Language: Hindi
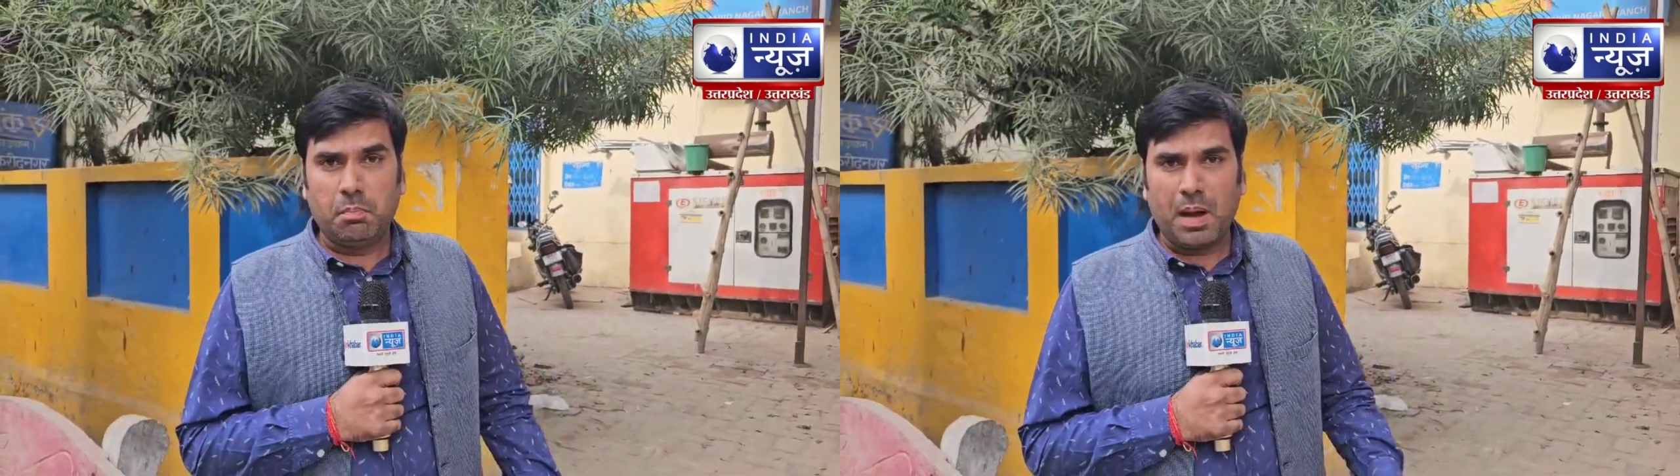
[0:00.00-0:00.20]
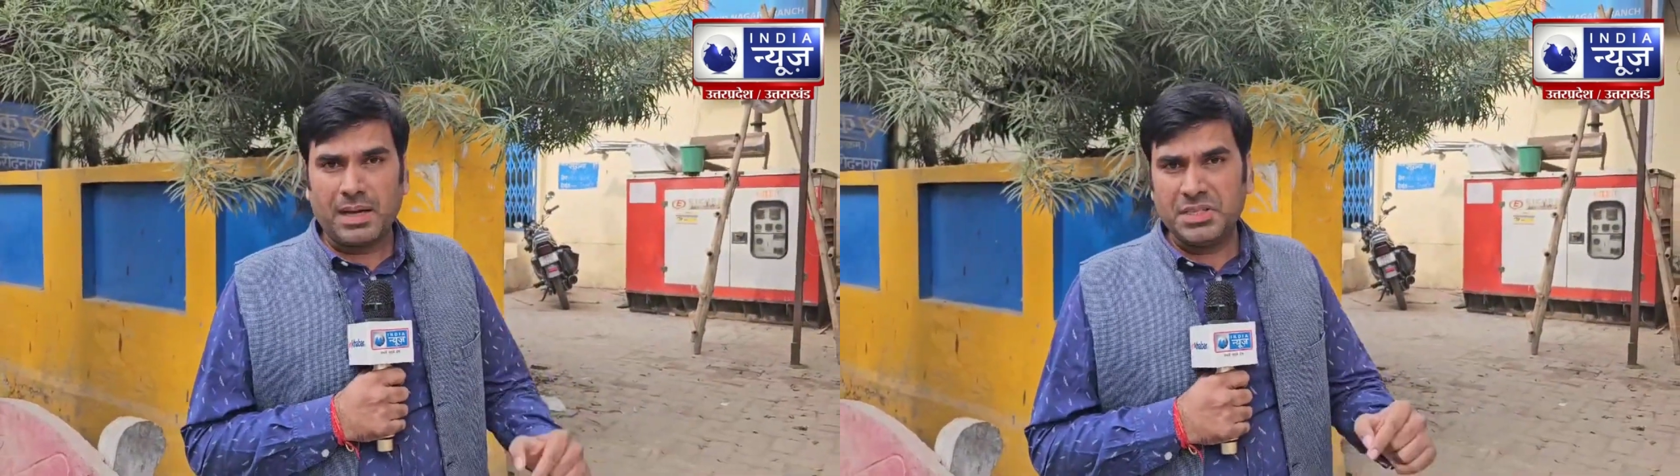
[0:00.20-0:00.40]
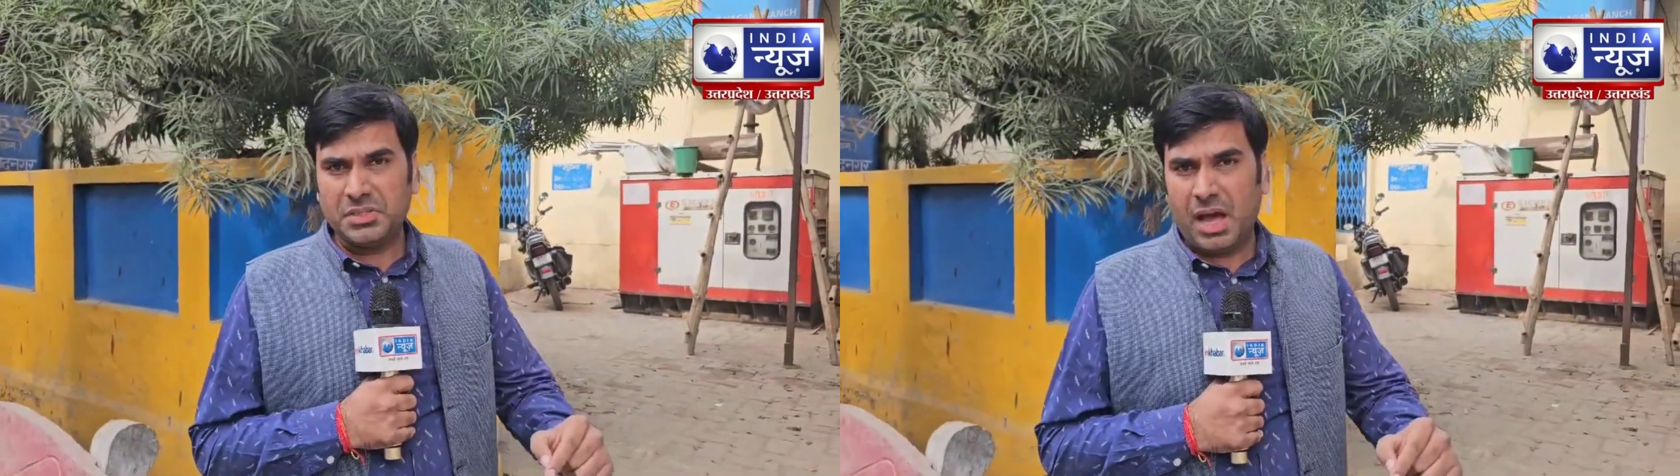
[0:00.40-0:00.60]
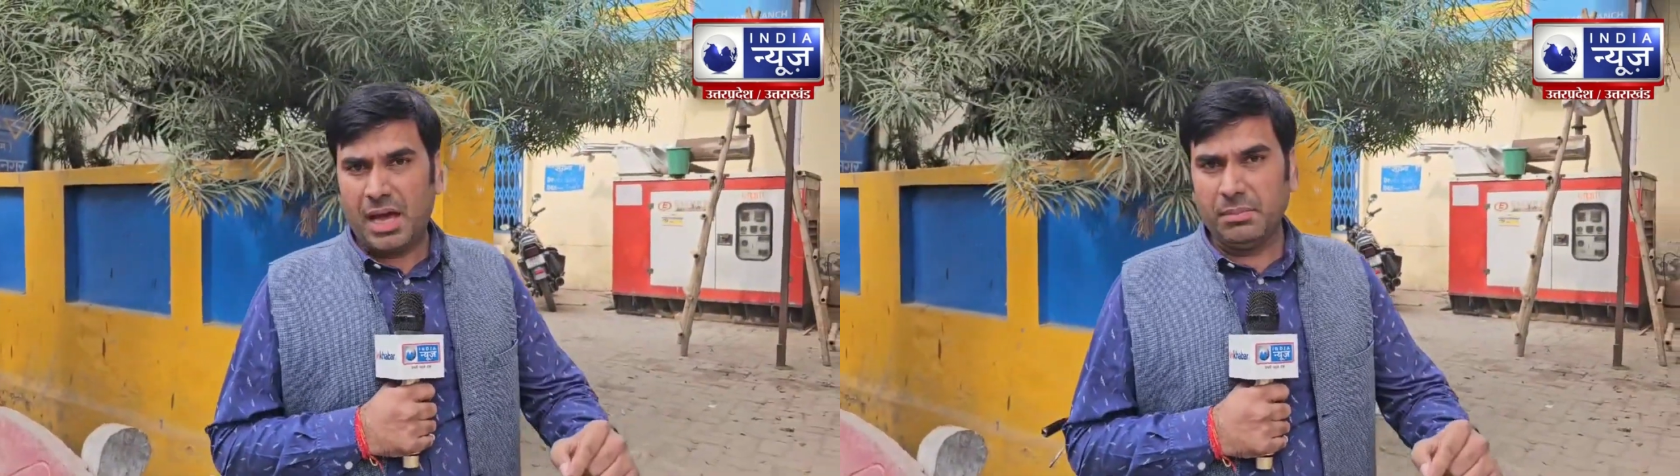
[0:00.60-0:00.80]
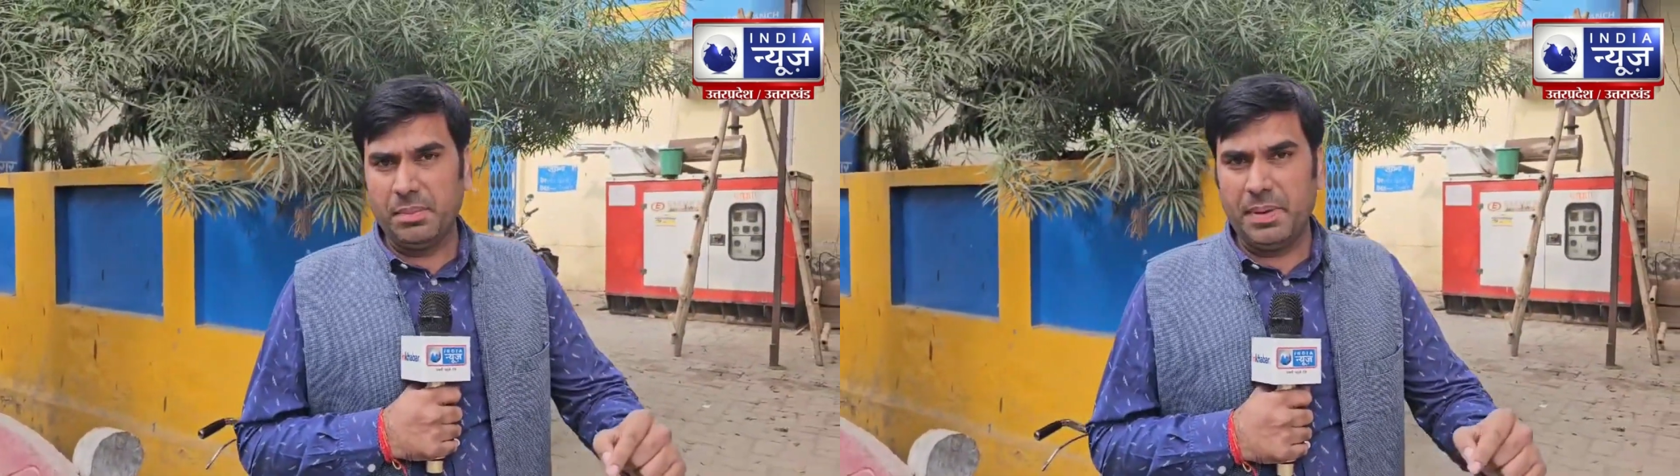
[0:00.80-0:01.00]

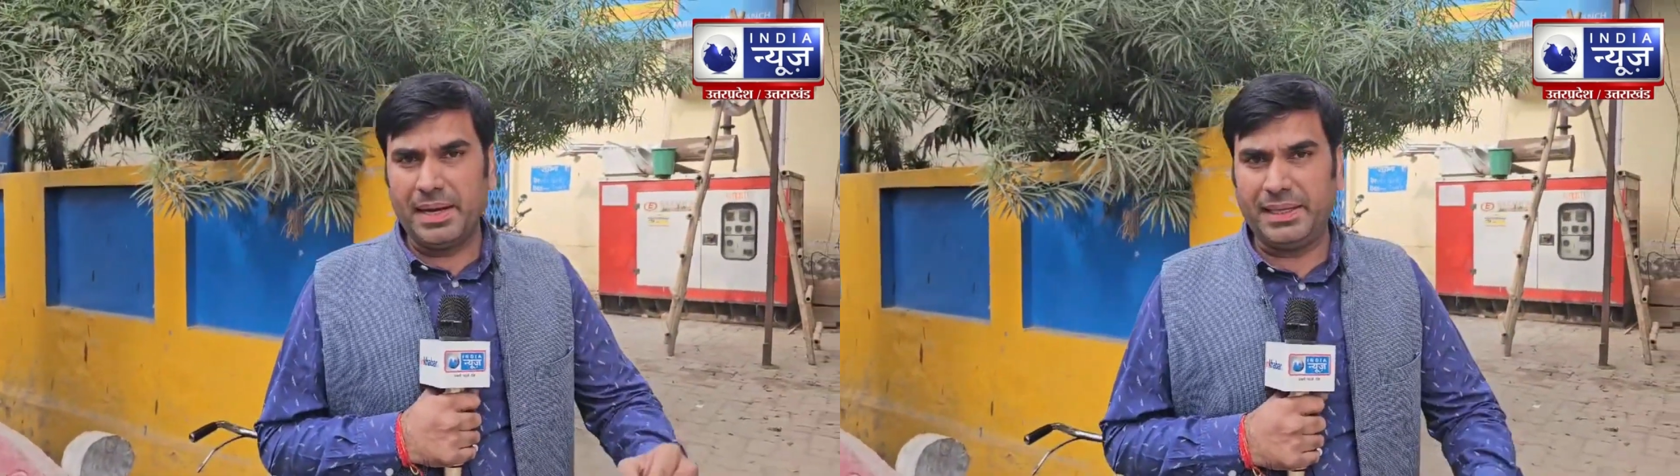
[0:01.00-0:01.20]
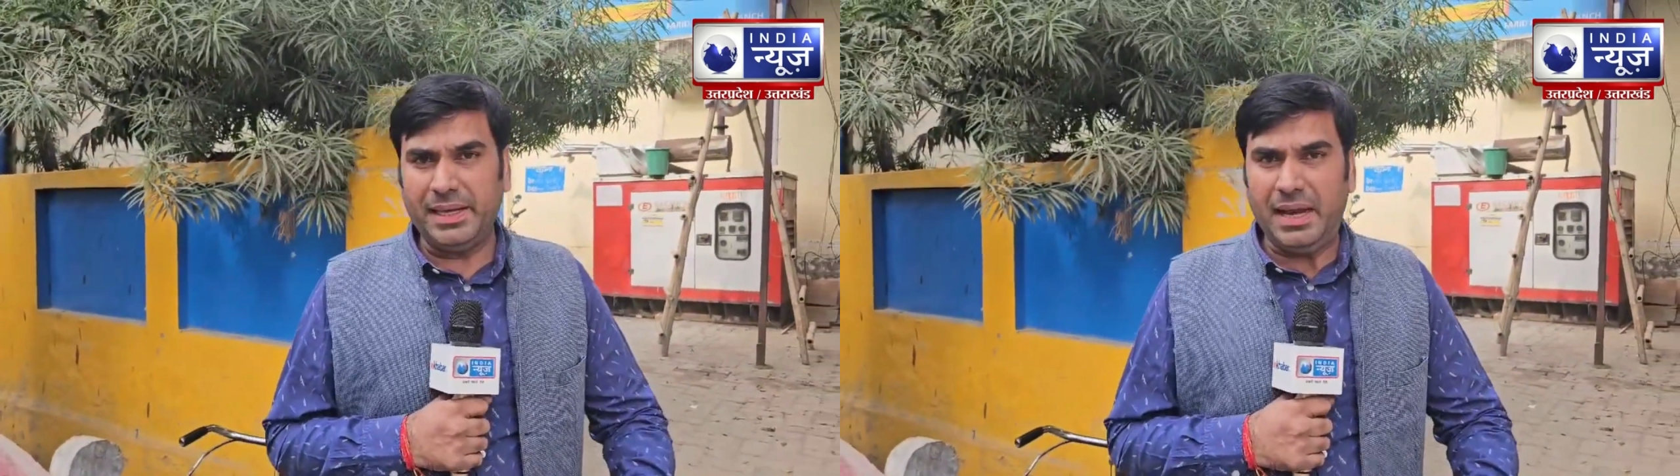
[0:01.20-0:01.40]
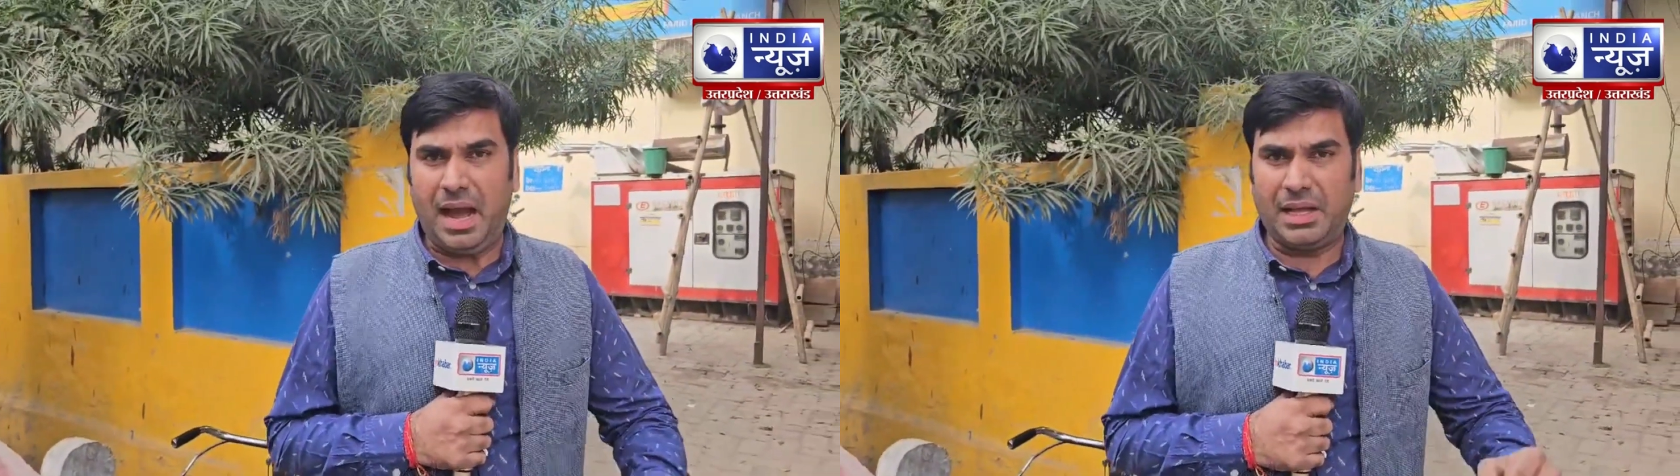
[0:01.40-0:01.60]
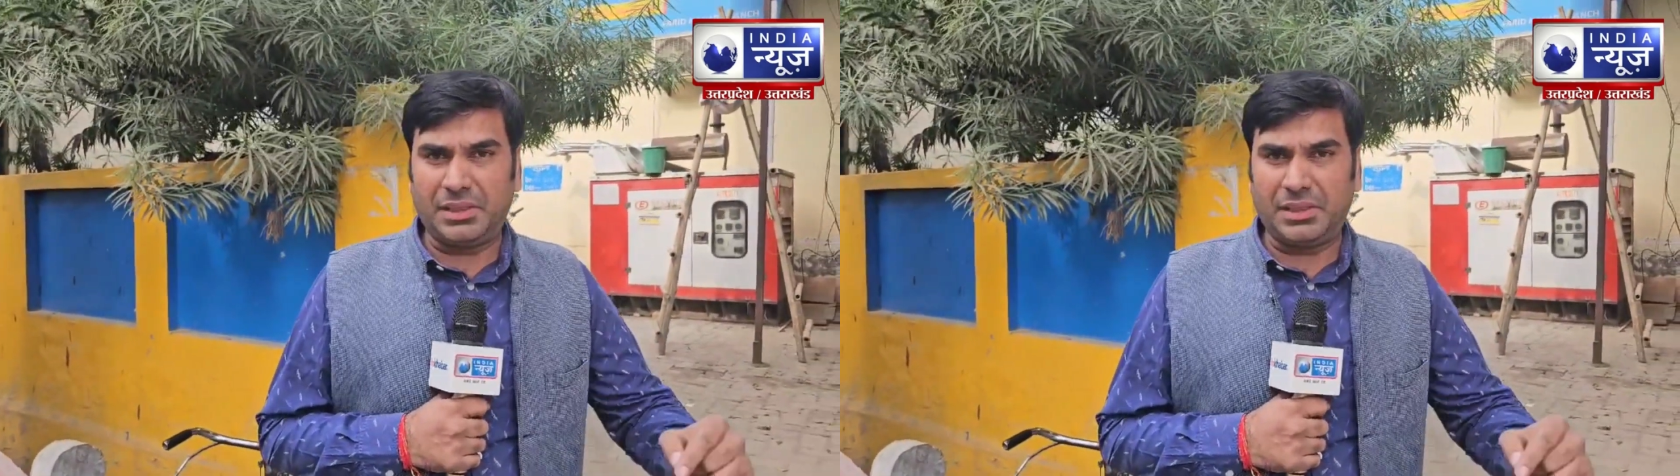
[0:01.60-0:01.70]
पाकिस्तान में बैठे